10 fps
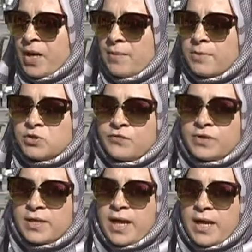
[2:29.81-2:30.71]
لما تشوفي
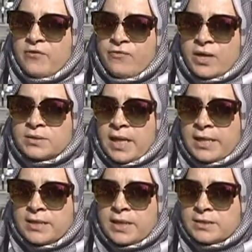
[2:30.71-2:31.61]
الدعايه فعاطي
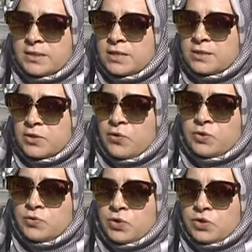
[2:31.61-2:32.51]
اكيد حتتاثر
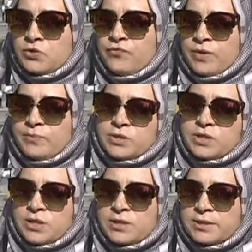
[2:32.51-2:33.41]
وحتروحي تشوفي
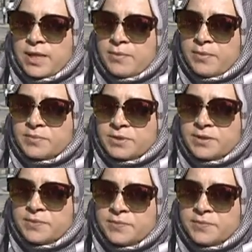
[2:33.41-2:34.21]
المنتج اللي انت حبيبتيه